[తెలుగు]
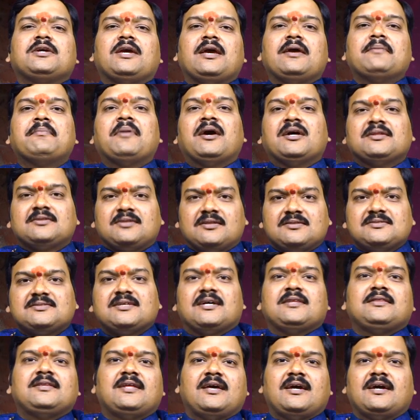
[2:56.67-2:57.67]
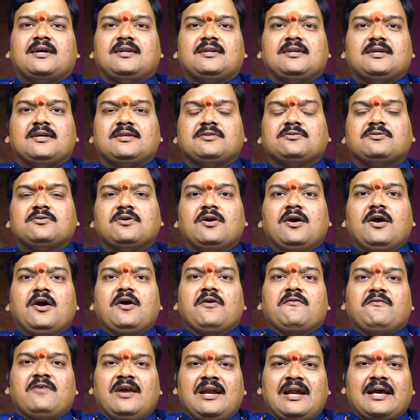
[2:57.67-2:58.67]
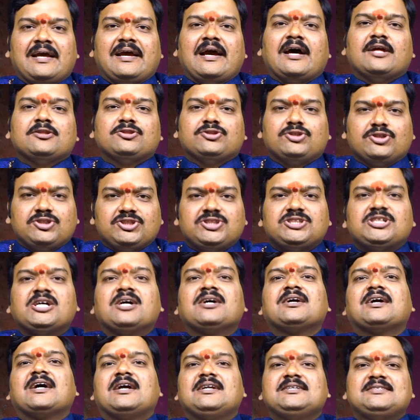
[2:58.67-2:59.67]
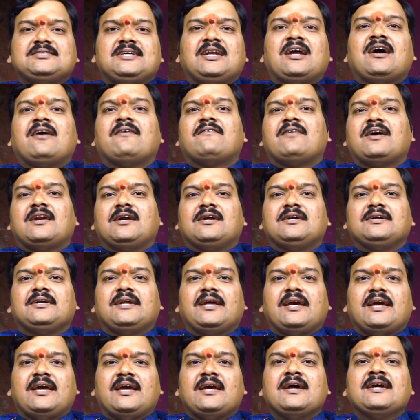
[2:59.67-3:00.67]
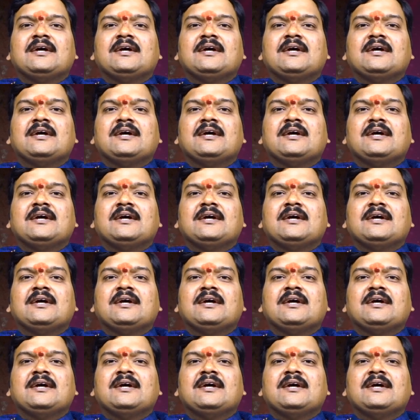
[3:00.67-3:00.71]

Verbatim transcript: ఏమాత్రం సందేహం లేదు వీళ్ళకి అదృష్టం కలిసి రావాలంటే